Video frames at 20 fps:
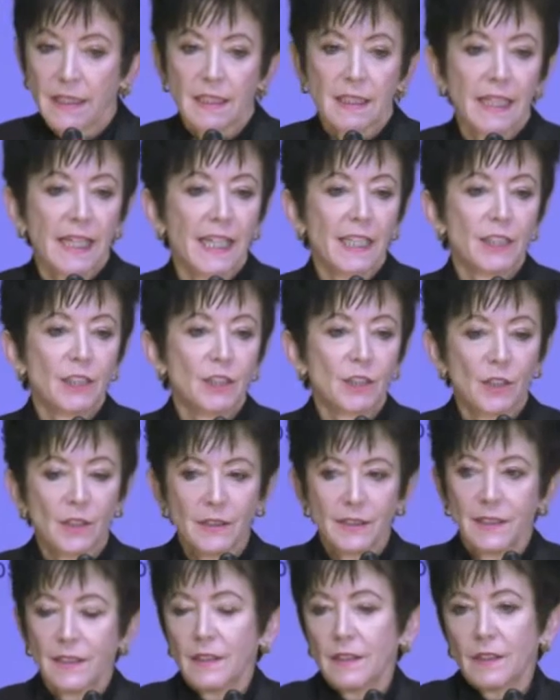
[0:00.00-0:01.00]
De
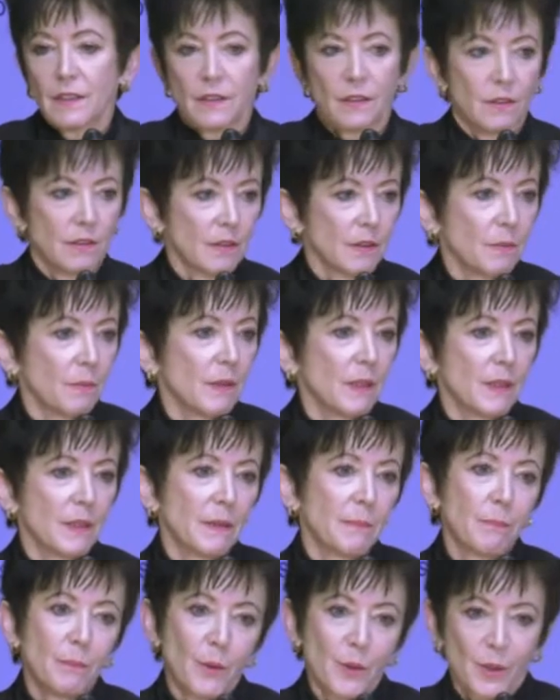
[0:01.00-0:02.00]
hecho,
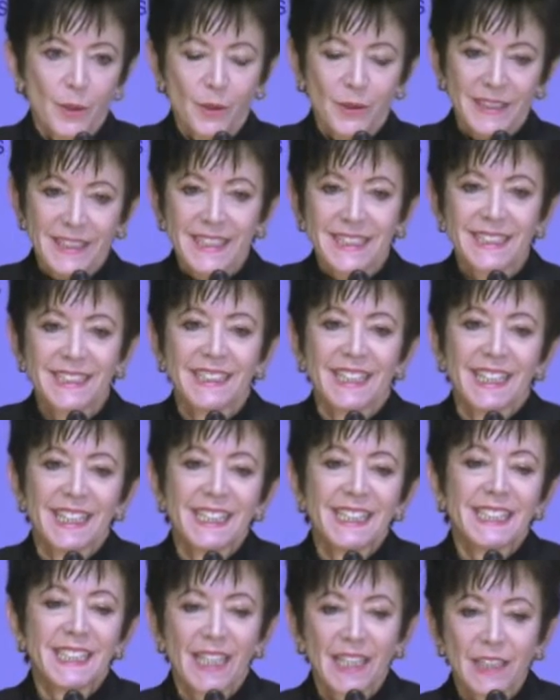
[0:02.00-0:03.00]
por
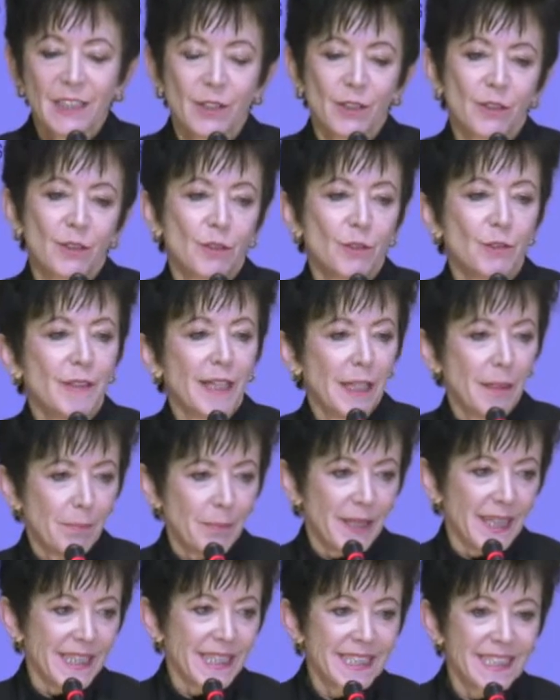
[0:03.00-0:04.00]
coincidencia, yo tuve el
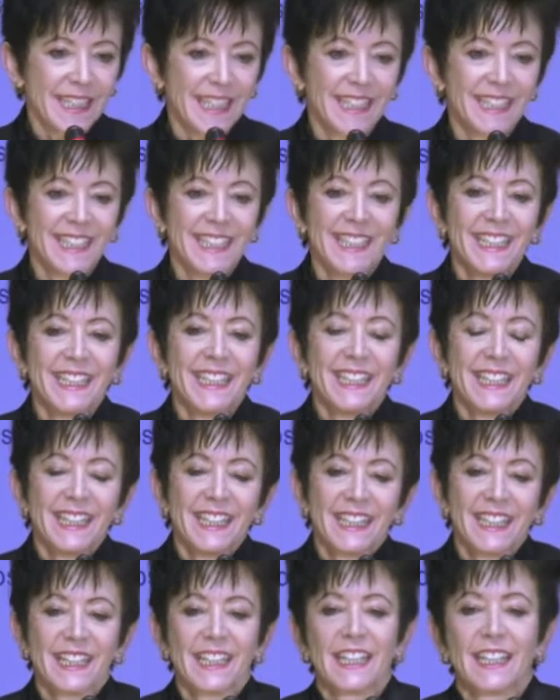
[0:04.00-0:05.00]
placer
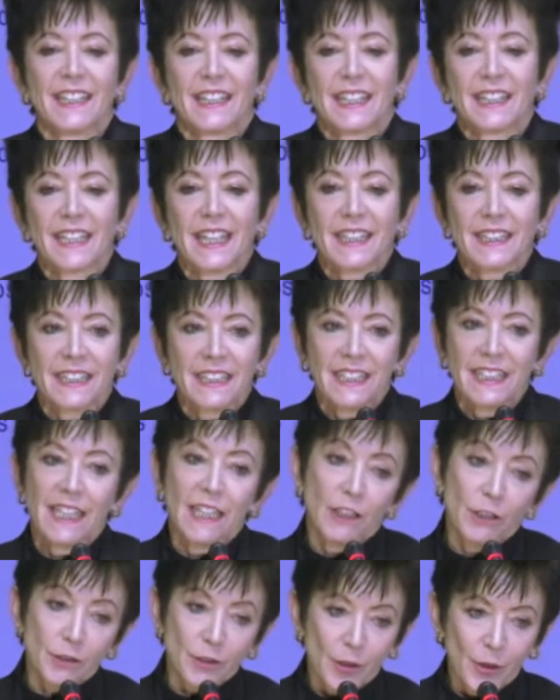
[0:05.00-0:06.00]
y
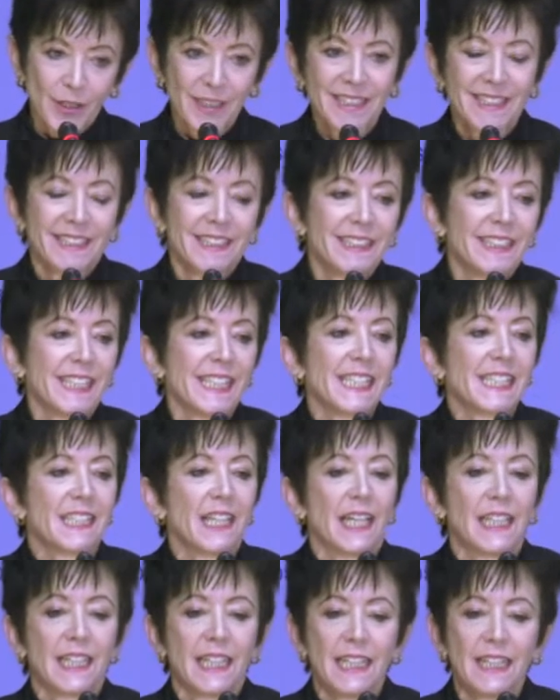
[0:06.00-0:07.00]
el honor de
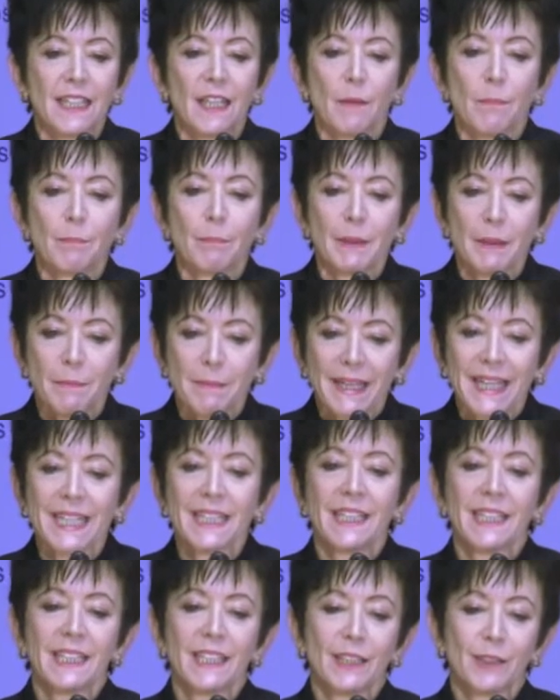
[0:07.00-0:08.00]
estar en la
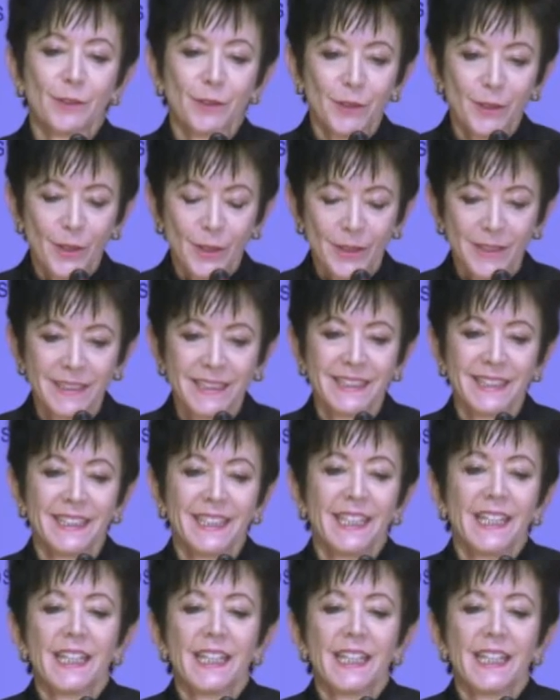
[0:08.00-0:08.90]
primera reunión